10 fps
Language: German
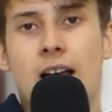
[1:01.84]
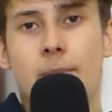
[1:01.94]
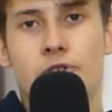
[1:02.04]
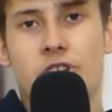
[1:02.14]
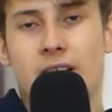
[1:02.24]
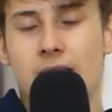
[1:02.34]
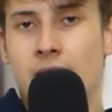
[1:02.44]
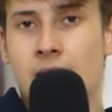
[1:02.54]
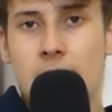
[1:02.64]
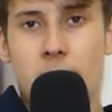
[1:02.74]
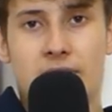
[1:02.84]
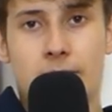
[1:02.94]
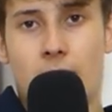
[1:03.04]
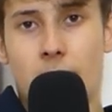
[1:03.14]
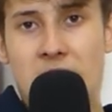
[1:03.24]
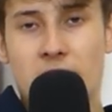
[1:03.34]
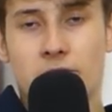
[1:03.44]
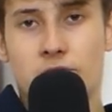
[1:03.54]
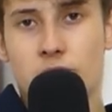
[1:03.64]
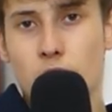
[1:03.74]
abchecken mit dem
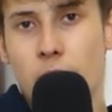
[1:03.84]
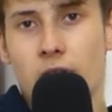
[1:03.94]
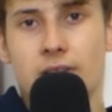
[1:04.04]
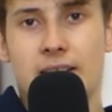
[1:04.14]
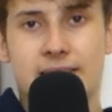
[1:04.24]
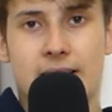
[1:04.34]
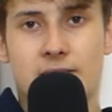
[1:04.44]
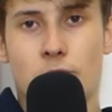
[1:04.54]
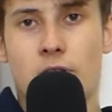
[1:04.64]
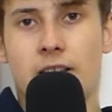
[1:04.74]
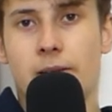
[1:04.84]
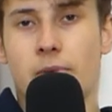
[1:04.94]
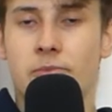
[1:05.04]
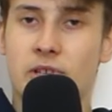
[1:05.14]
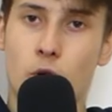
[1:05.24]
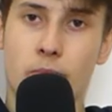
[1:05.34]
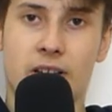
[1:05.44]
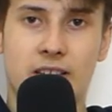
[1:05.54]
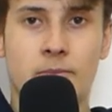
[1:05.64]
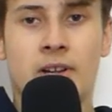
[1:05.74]
Arminien-Tuber, das gestern online ging bei mir und
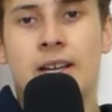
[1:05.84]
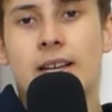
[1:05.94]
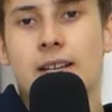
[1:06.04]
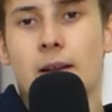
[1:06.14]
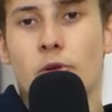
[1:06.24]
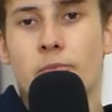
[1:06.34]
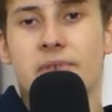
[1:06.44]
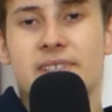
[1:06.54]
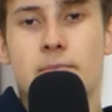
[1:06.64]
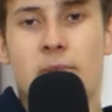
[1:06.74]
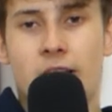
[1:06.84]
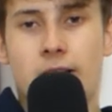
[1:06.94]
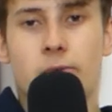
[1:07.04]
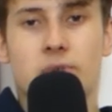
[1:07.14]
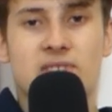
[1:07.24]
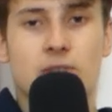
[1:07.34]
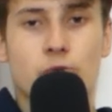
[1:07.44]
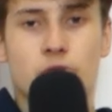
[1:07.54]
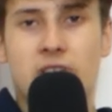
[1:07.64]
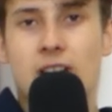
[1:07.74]
bei ihm. Da hat man noch ein bisschen mehr Infos zum
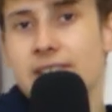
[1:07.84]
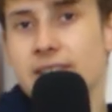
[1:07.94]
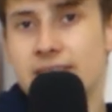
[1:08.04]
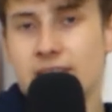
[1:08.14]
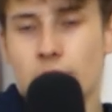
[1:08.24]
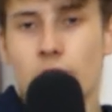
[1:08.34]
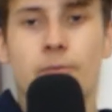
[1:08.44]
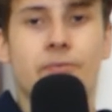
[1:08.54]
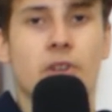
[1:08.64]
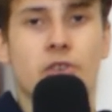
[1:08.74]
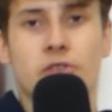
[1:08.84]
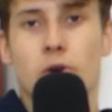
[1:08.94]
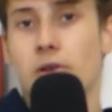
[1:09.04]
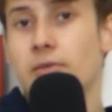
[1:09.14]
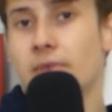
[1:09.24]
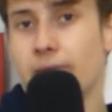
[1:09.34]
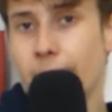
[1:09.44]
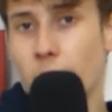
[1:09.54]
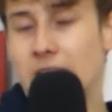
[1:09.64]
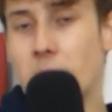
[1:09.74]
Spiel als jetzt hier noch. Natürlich auch
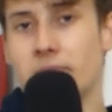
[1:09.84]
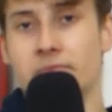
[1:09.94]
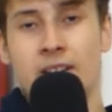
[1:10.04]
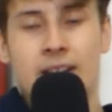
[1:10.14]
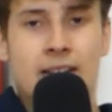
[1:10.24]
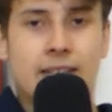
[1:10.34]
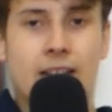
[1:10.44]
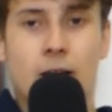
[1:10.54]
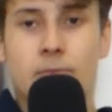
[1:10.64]
von jemandem, der